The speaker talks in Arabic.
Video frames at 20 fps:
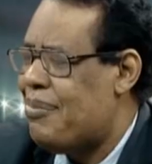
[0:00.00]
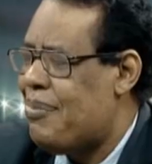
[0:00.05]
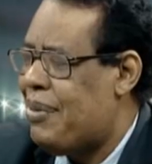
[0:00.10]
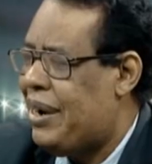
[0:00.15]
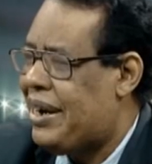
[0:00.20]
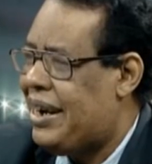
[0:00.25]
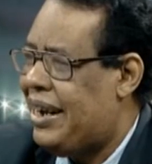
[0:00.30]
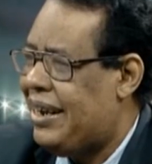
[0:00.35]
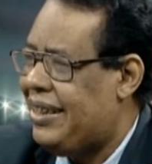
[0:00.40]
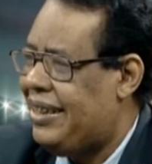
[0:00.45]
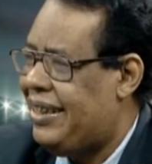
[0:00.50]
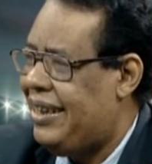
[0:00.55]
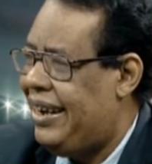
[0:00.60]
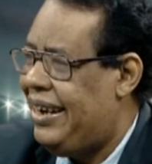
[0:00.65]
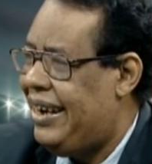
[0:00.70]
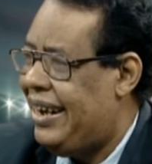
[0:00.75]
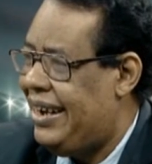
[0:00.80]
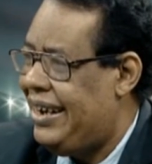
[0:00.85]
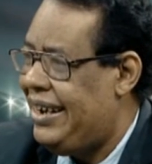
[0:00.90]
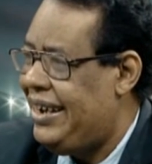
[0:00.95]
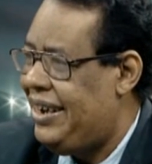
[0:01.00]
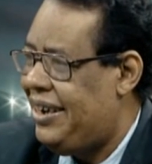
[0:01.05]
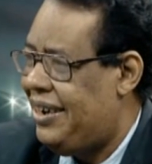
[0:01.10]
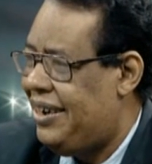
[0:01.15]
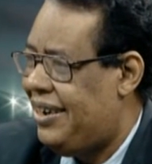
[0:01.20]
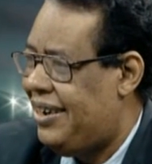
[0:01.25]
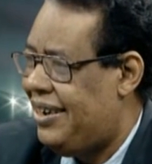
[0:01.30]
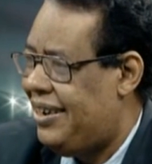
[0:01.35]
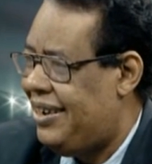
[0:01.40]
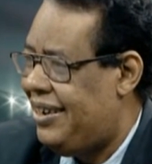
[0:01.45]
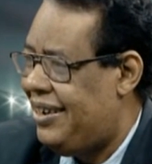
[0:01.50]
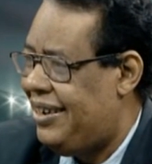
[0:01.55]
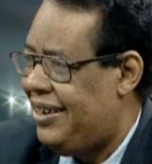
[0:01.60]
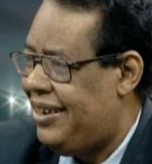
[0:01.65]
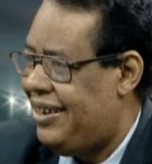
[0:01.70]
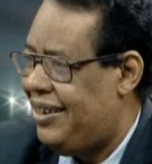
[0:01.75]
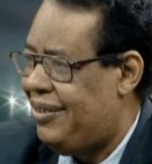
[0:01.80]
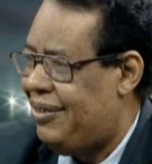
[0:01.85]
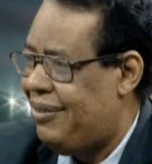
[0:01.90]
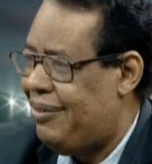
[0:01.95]
مباراة الأهلي
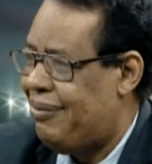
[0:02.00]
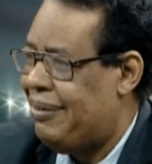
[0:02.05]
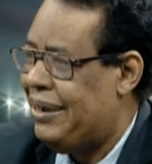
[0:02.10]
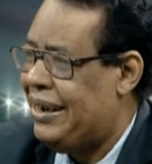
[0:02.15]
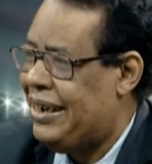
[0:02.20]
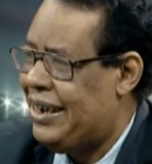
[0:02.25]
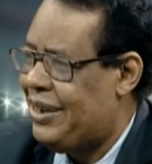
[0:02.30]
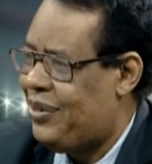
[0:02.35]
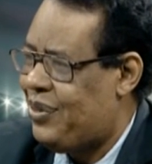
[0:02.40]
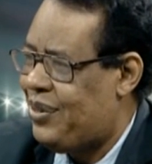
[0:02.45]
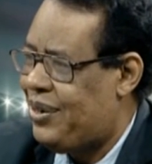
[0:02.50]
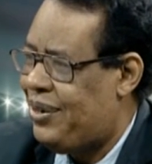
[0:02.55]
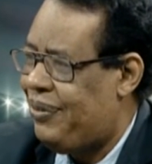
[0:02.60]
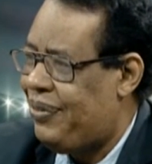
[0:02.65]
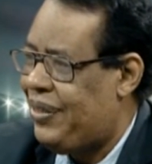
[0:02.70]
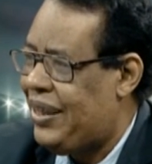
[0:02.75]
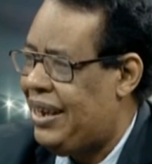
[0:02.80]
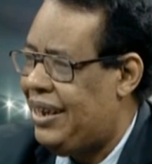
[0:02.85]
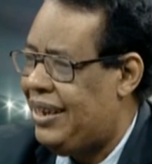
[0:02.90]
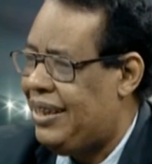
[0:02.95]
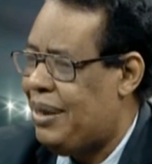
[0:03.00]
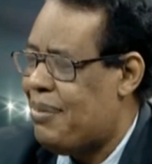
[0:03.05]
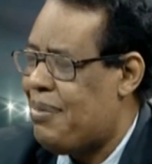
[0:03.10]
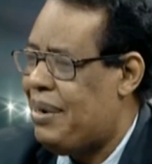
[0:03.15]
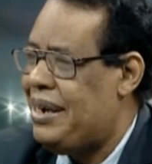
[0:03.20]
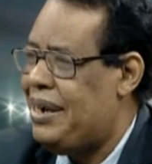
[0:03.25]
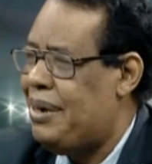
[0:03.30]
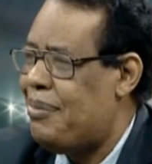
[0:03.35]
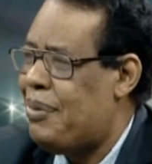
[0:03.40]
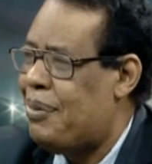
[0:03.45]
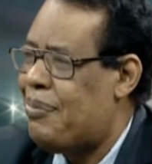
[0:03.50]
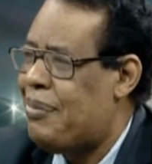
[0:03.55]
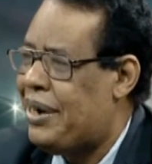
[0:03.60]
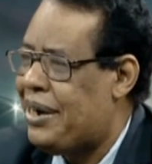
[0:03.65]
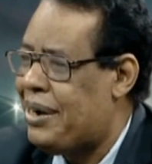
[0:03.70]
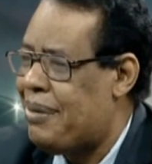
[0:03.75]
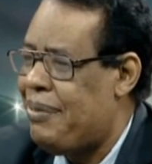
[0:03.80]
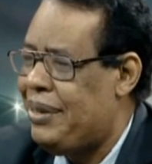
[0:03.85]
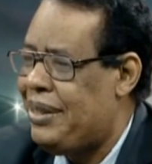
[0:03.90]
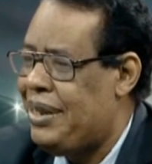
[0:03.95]
والنصر طبعا
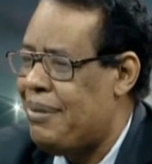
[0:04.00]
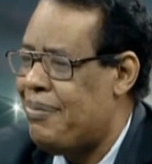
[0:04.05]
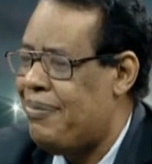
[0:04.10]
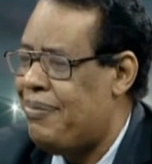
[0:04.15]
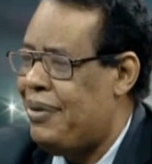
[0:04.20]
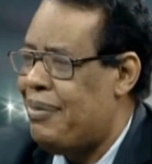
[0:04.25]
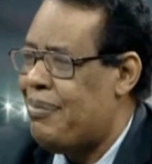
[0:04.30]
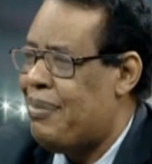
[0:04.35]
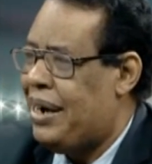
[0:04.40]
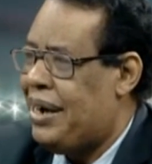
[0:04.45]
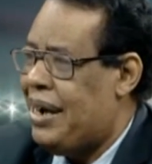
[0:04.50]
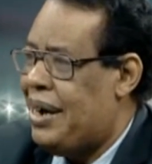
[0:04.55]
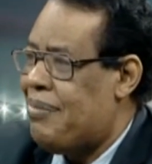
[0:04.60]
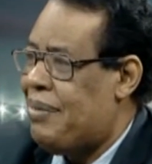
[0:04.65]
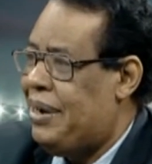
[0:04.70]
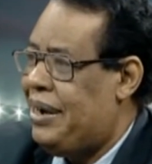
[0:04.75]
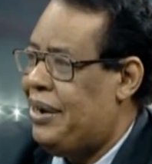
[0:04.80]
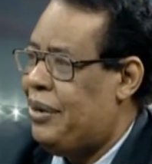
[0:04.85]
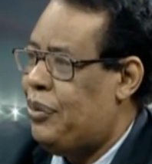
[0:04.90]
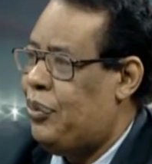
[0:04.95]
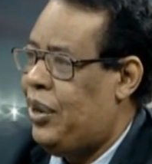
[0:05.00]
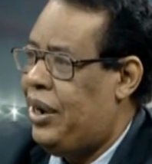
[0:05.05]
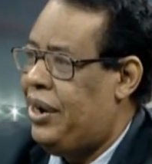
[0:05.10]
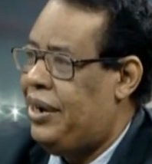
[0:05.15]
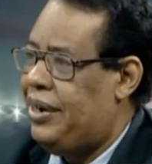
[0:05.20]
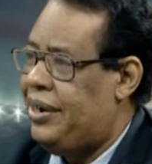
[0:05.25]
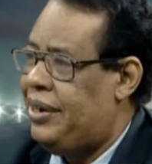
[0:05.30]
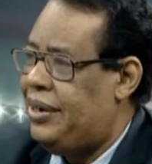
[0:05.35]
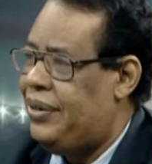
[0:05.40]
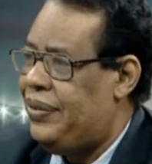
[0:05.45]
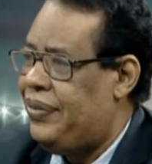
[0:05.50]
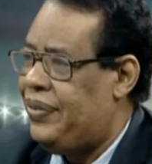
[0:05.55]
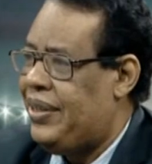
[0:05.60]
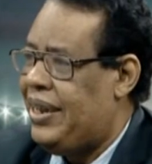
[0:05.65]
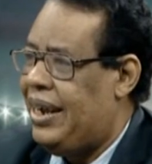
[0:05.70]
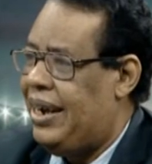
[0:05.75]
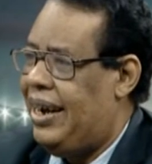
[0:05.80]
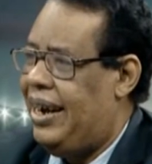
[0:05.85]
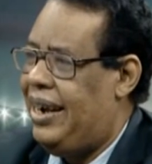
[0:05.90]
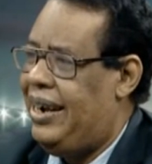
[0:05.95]
المباراة بتتم في المقام الأول
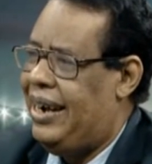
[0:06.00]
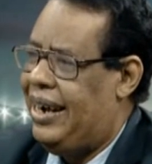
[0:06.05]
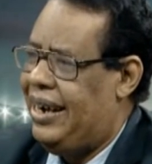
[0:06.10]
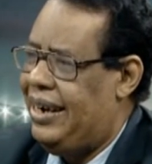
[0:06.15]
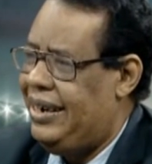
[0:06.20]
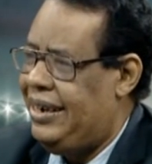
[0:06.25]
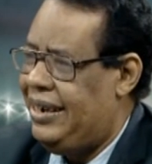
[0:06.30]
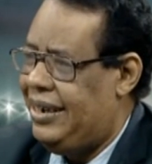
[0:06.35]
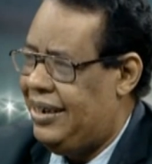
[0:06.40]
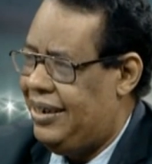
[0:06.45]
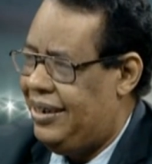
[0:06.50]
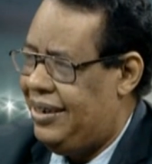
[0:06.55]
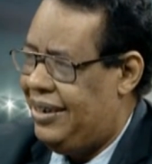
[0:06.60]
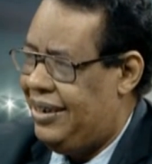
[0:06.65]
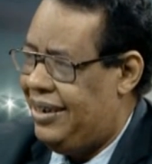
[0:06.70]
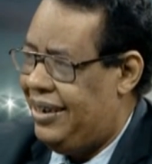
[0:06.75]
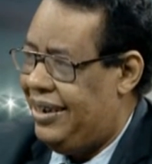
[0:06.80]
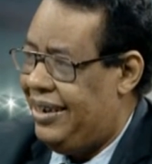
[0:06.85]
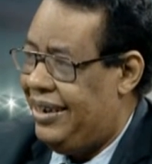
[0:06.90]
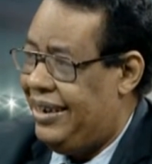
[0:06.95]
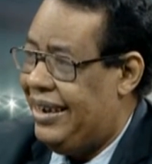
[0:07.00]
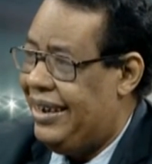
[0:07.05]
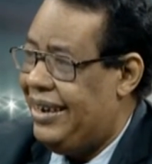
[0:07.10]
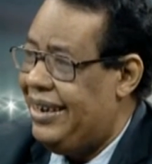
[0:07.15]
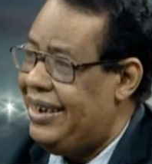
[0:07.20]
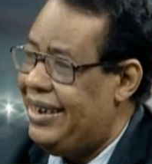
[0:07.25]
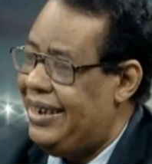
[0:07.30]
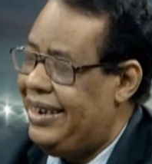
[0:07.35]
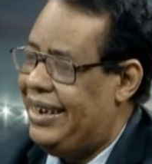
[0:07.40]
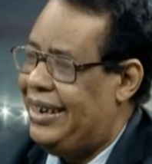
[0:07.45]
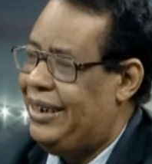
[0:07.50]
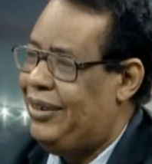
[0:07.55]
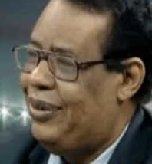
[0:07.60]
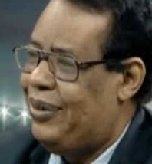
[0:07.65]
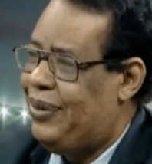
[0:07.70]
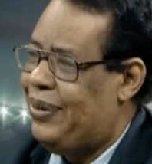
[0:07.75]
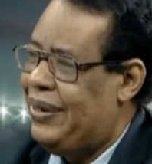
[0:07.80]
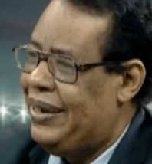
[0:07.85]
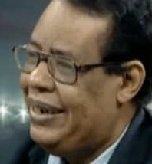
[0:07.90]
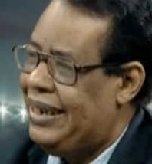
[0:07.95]
الأهلي نعم
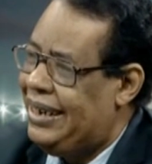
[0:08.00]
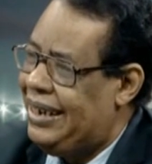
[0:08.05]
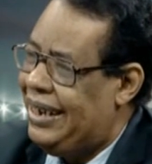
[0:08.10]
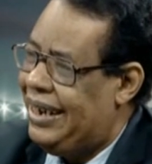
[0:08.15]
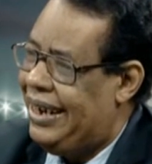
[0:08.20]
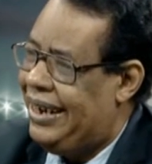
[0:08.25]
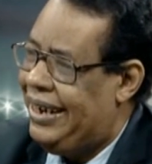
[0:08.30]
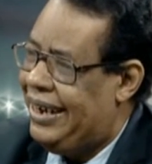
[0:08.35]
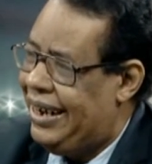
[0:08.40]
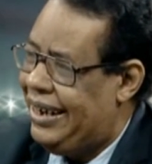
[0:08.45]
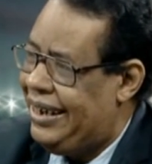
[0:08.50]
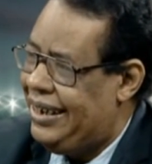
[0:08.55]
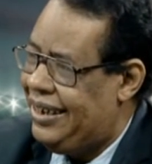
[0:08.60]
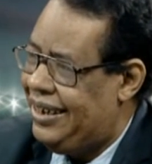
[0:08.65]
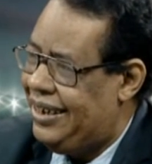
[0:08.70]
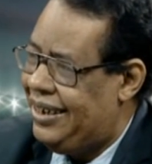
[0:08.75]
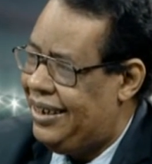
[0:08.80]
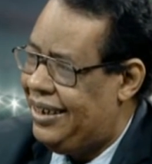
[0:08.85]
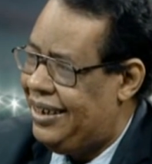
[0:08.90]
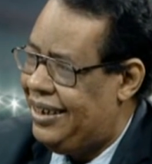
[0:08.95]
لأنه الأهلي